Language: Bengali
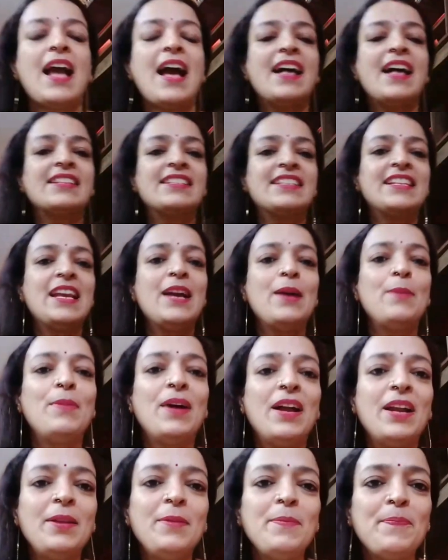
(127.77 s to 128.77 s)
আজকে
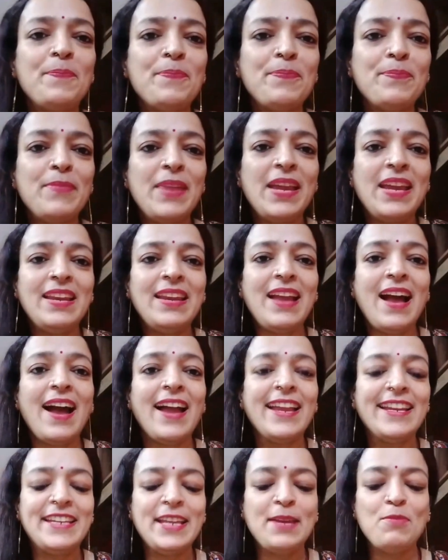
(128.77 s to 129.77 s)
আমার মেন
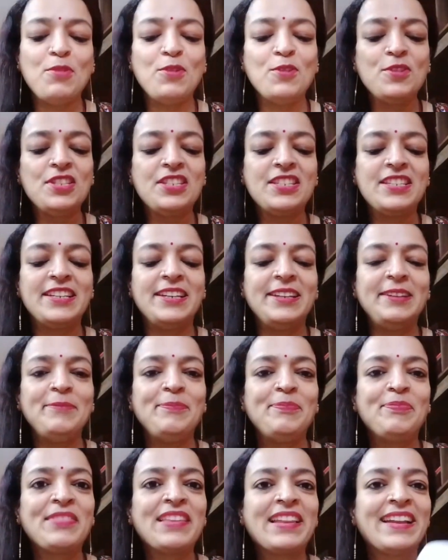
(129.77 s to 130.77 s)
আইটেম হচ্ছে
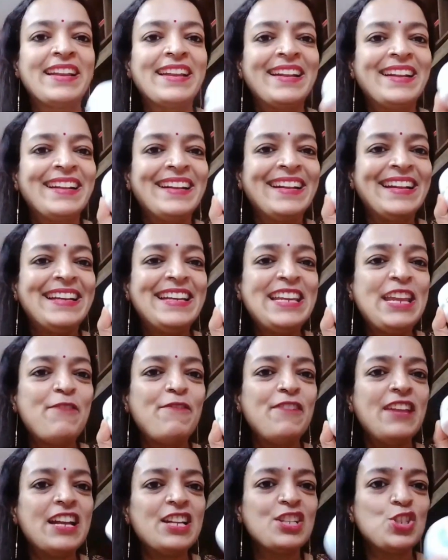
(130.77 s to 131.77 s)

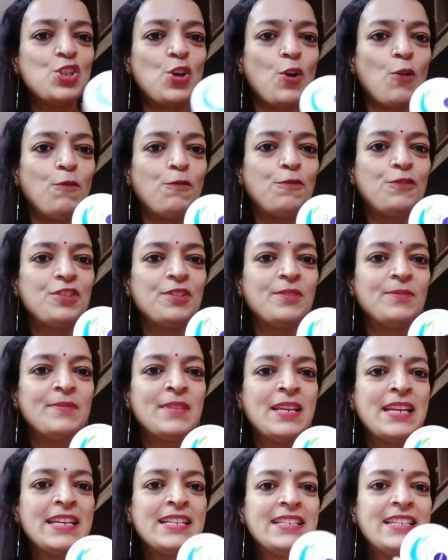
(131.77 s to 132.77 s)
লিভিয়া সফট
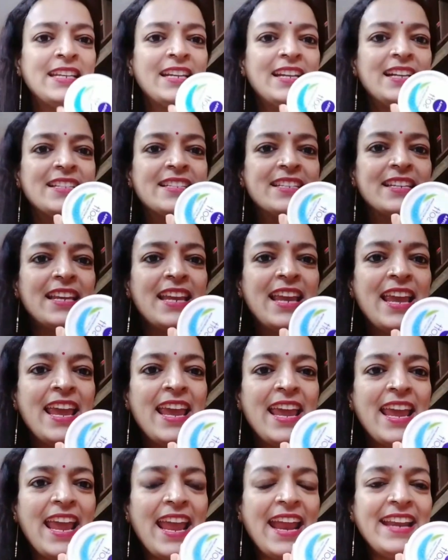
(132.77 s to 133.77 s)
ঠিক আছে
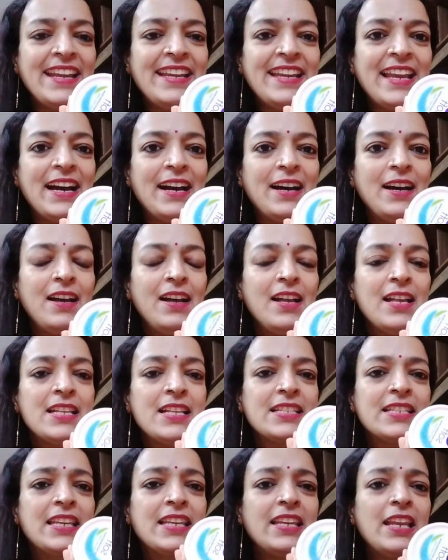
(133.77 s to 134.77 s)
এইটা
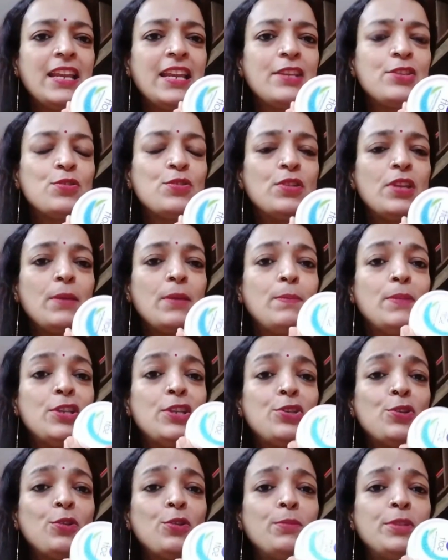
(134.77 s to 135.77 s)
স্কিনের জন্য
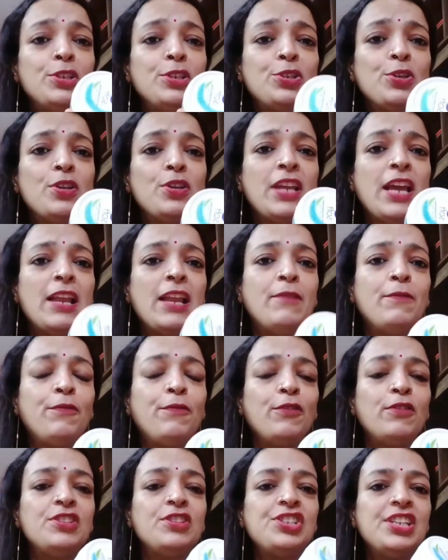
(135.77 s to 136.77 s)
ভীষণ ভীষণ
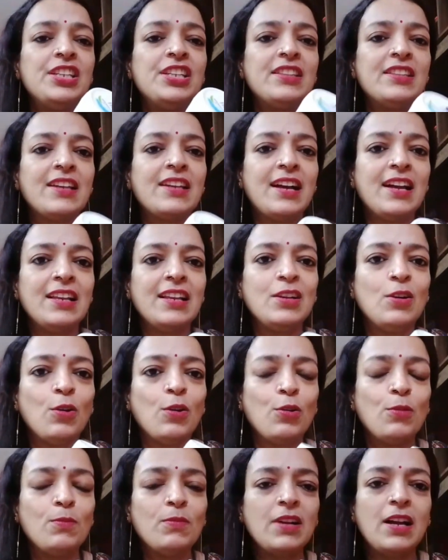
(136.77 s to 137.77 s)
হেল্পফুল শীতকাল
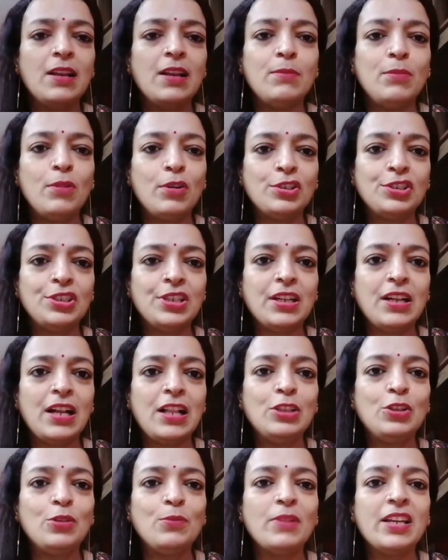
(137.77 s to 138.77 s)
গরমকাল বর্ষাকাল
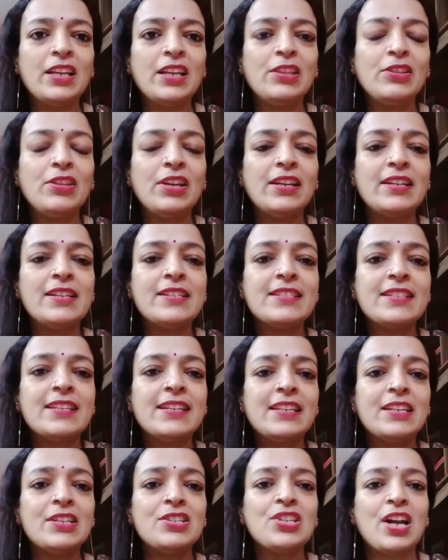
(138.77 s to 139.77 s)
তোমরা কিন্তু এটা
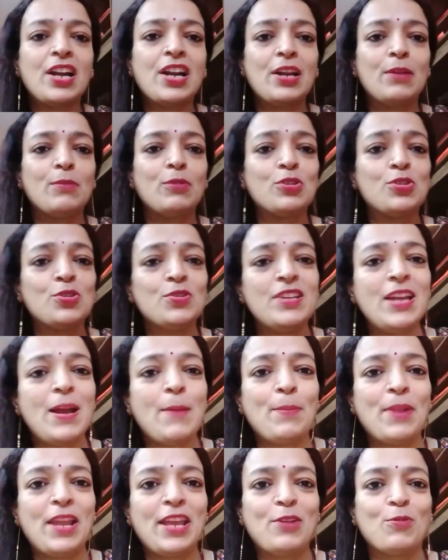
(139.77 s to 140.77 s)
স্কিনে সারা বছরই
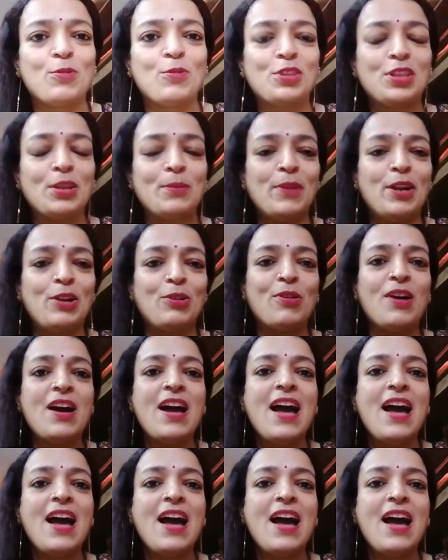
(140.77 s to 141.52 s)
অ্যাপ্লাই করতে পারো